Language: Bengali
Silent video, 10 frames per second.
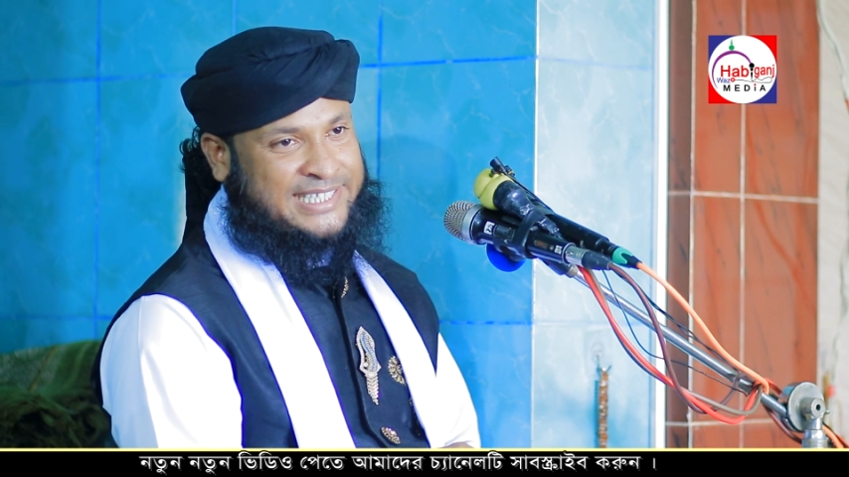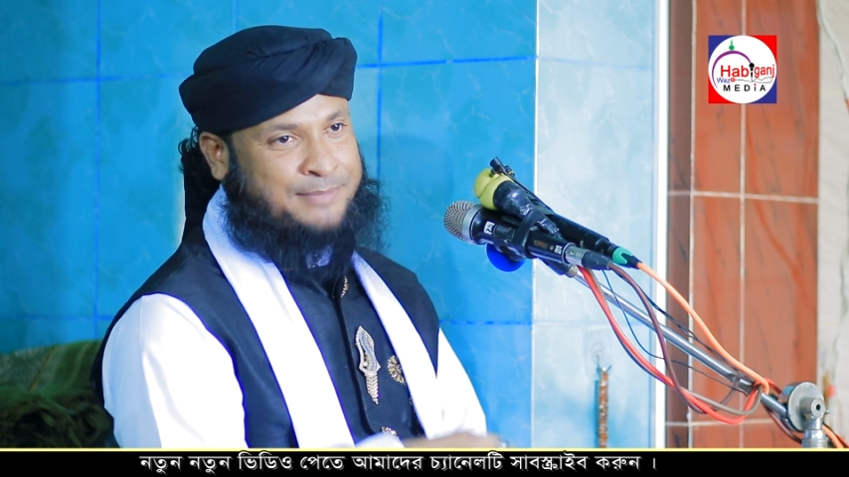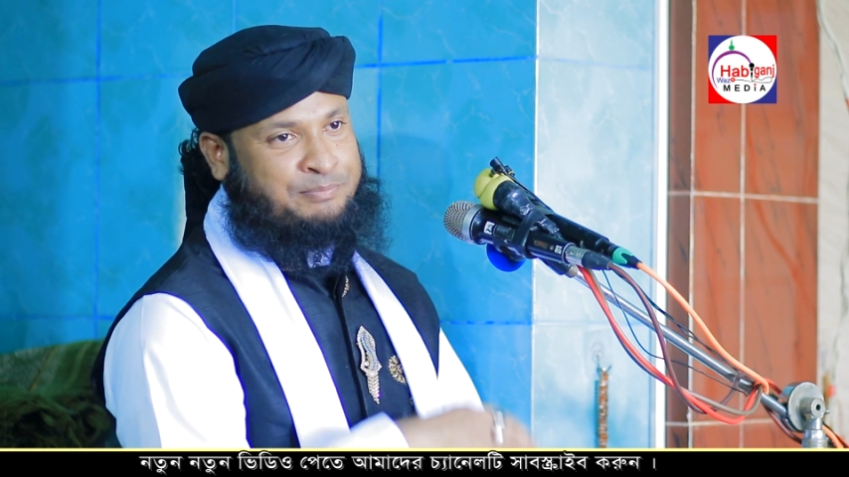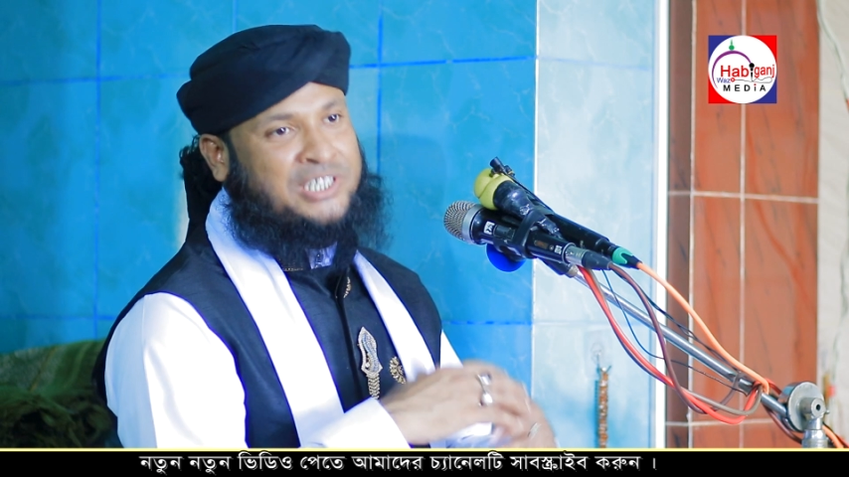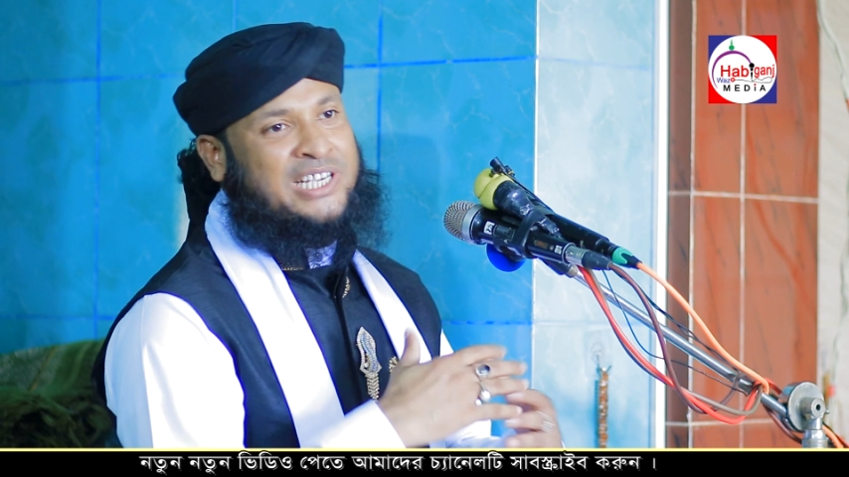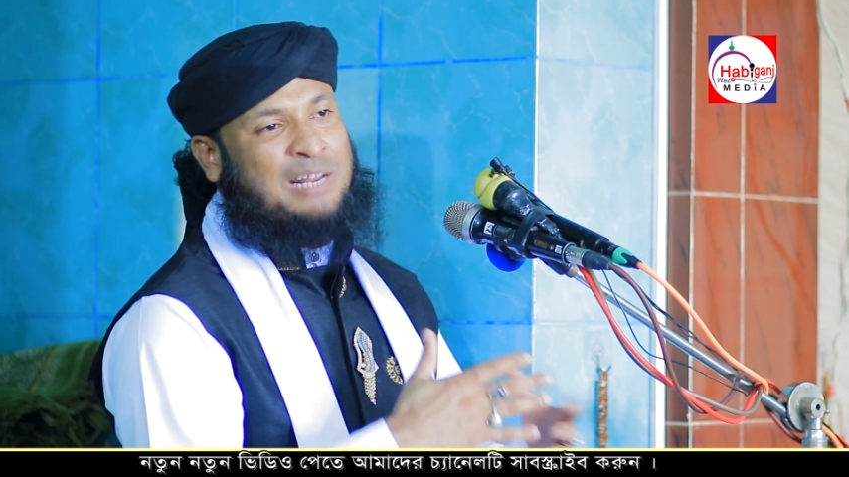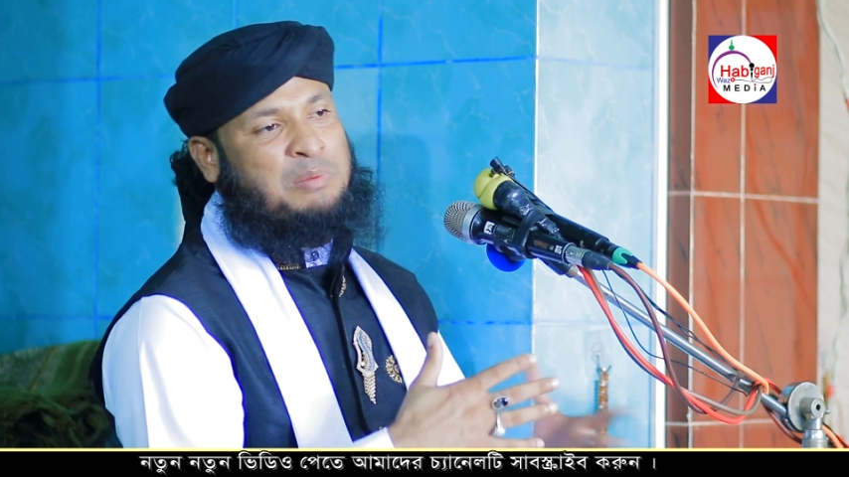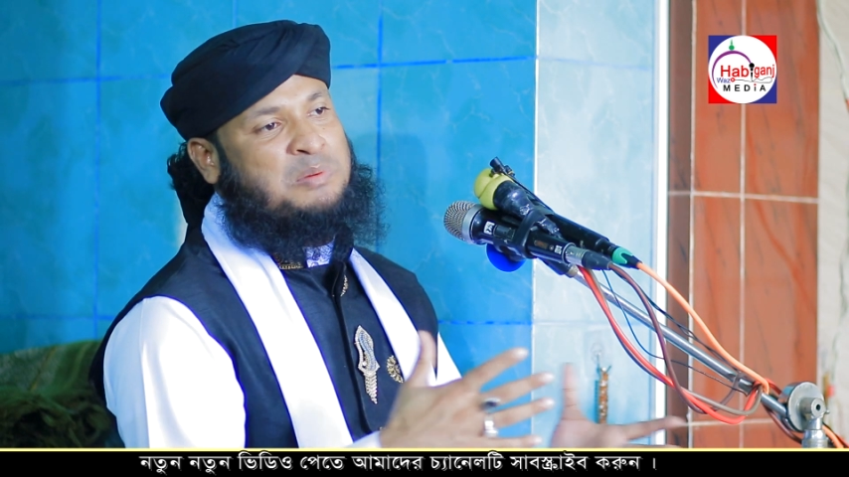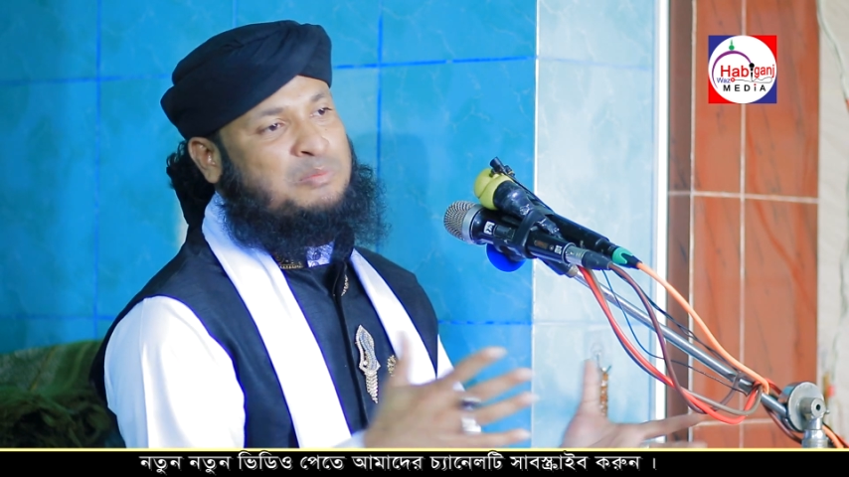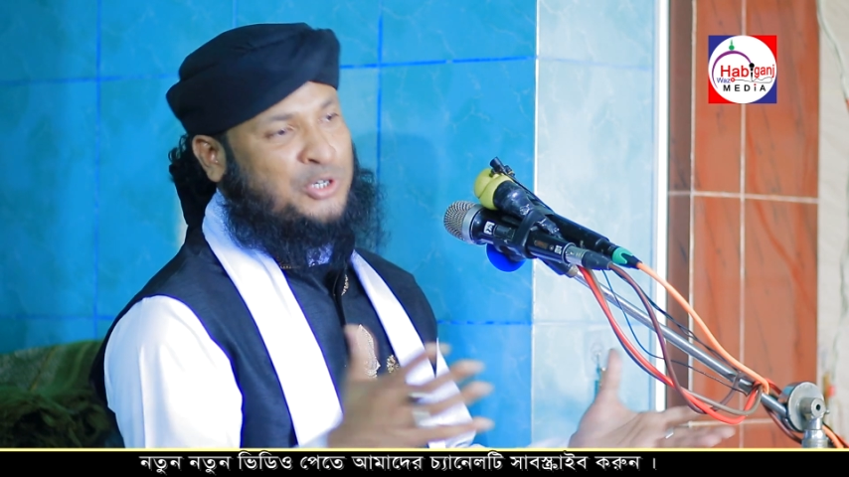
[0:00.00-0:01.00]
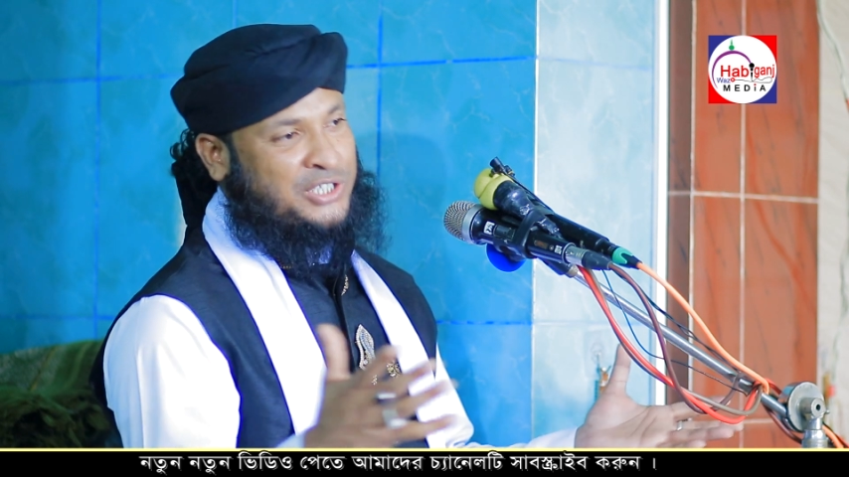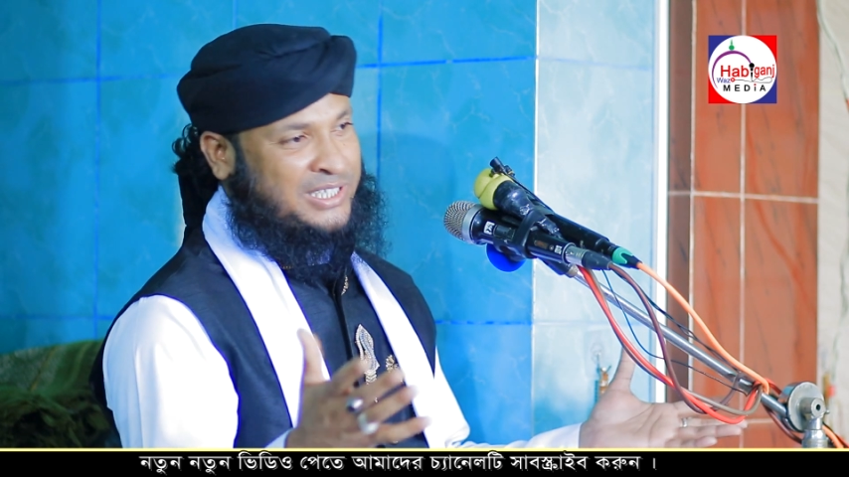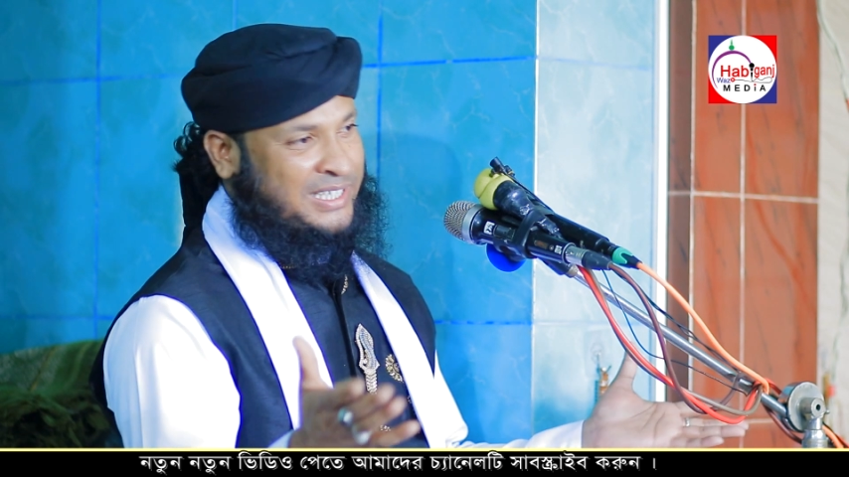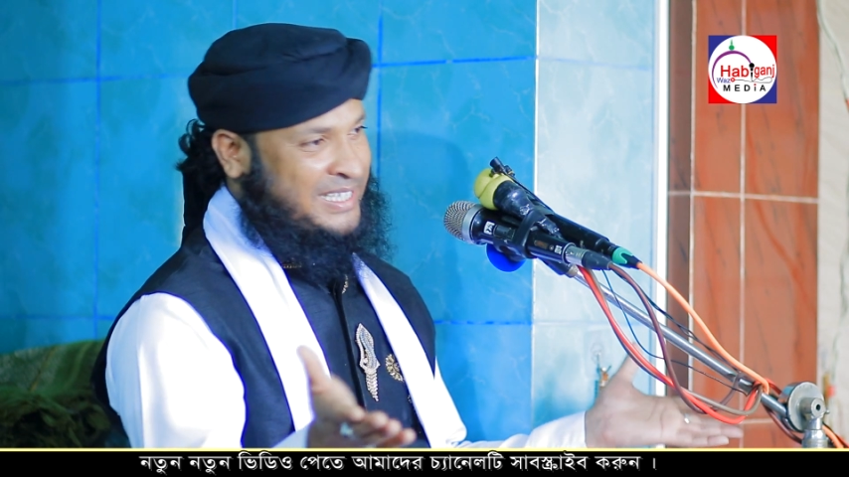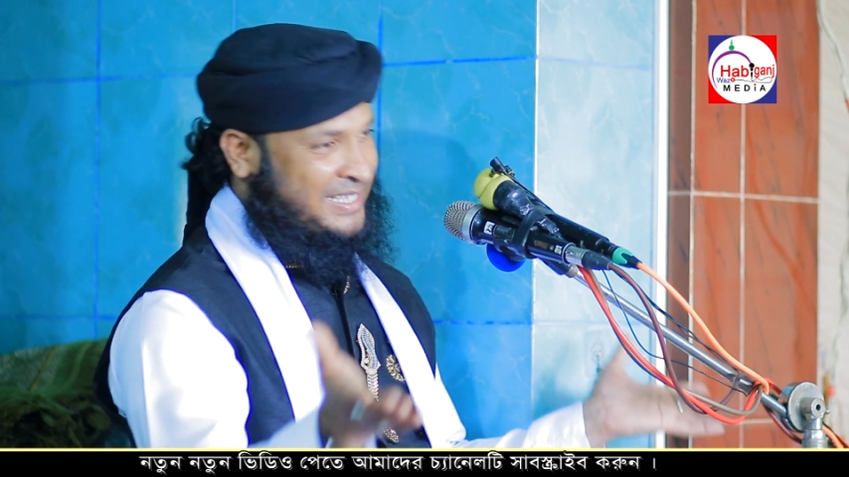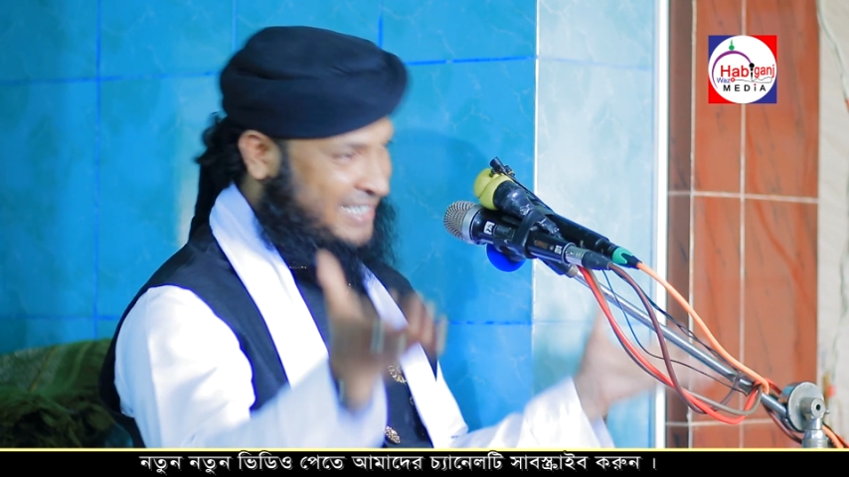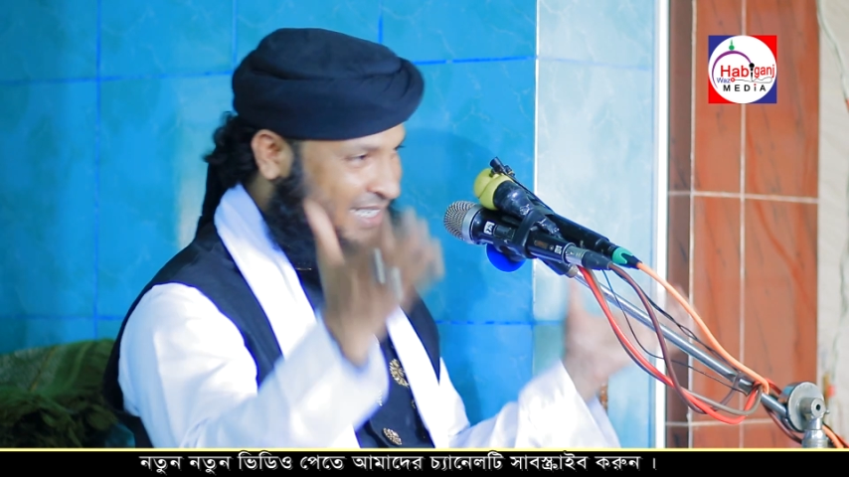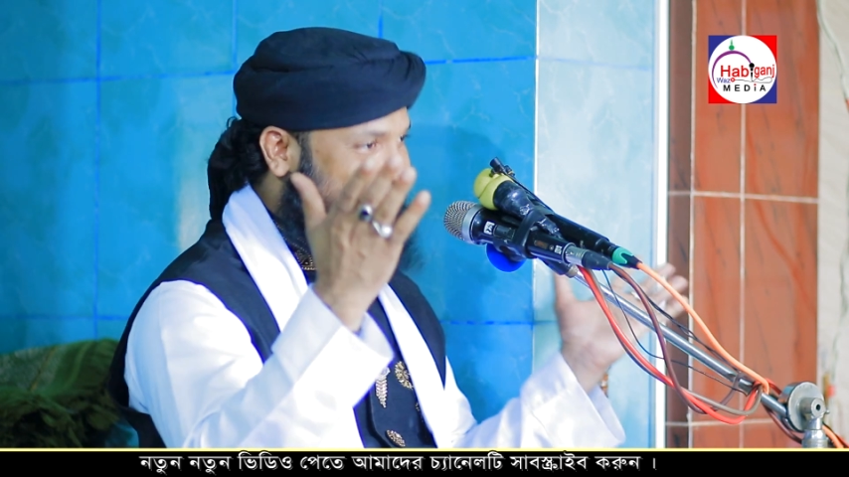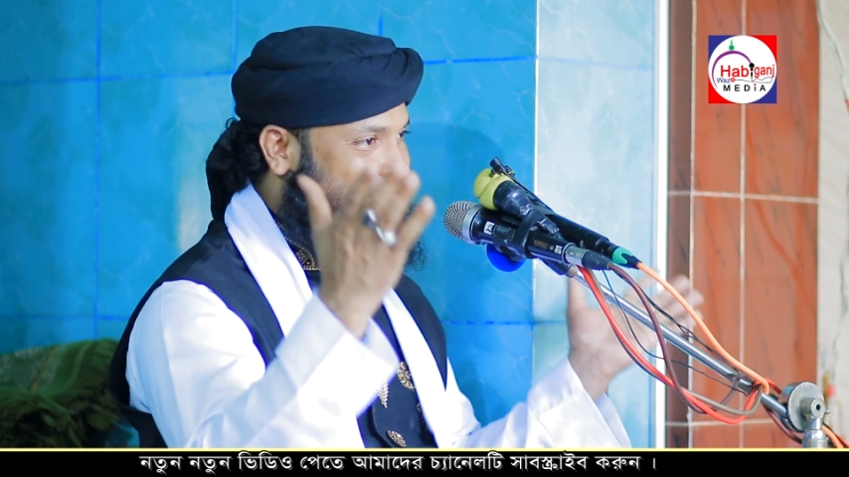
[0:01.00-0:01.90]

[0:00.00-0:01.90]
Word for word: স্পেশালভাবে মর্যাদা দিয়েছেন